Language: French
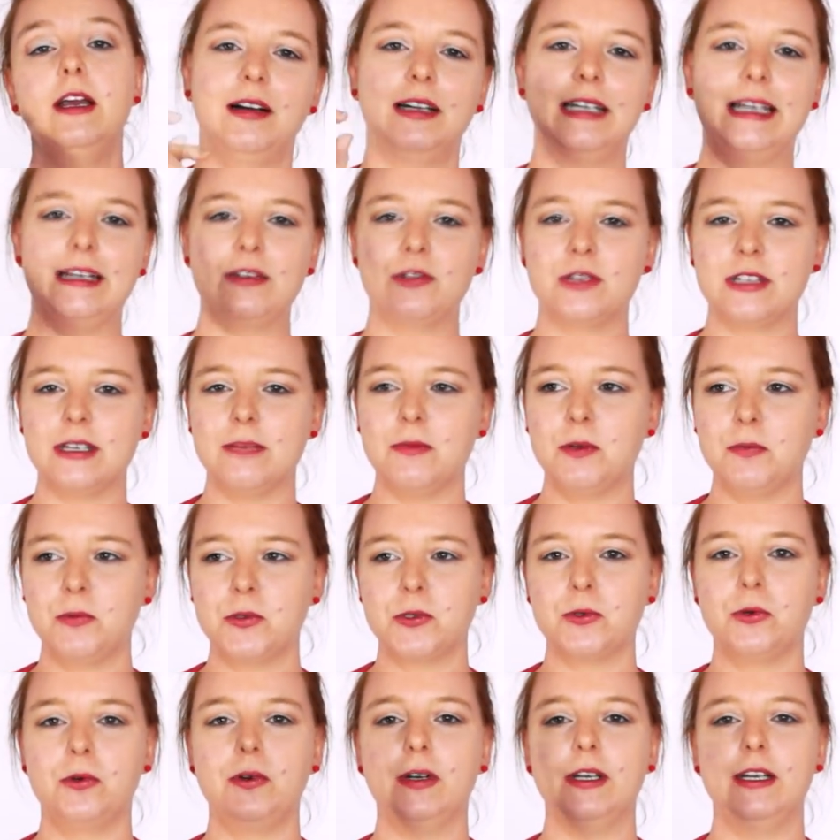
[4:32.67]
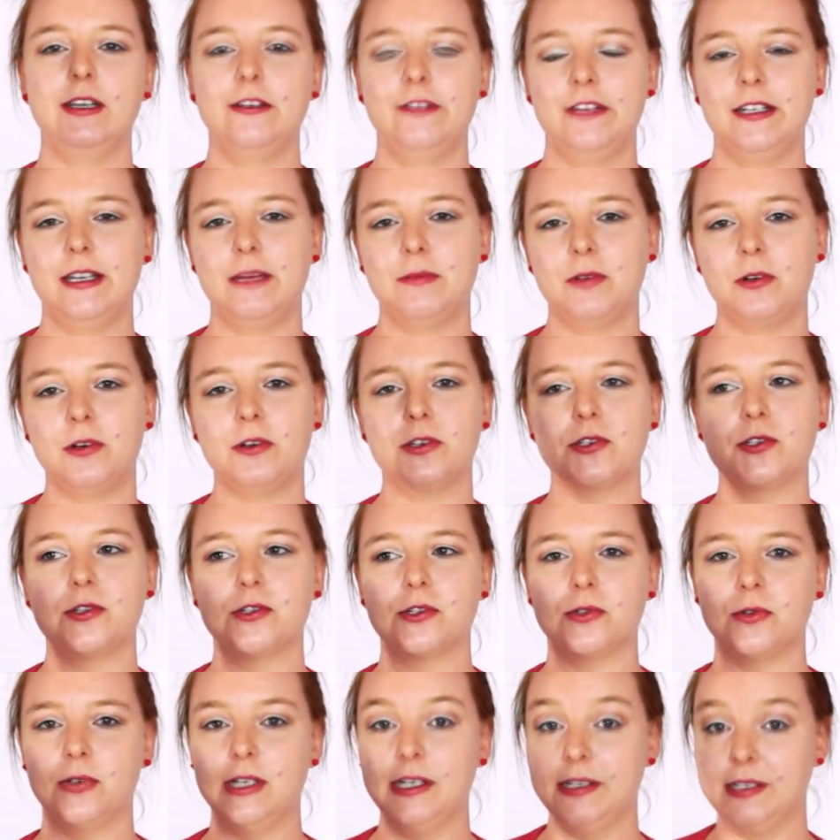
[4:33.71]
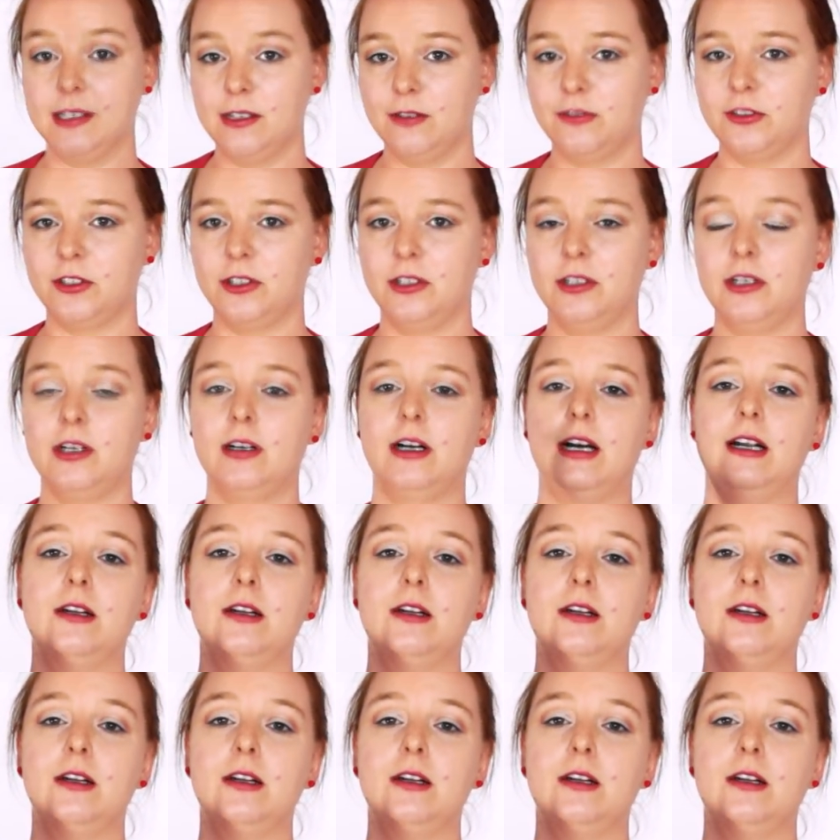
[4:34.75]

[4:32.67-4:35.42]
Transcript: La deuxième option, évidemment, ce sont les éleveurs.